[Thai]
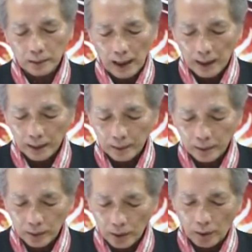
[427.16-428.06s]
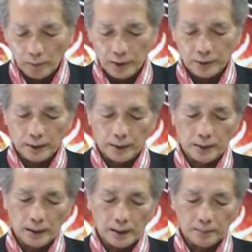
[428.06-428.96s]
กันก็มีสิทธิ์
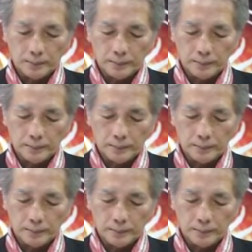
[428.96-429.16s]
นะครับ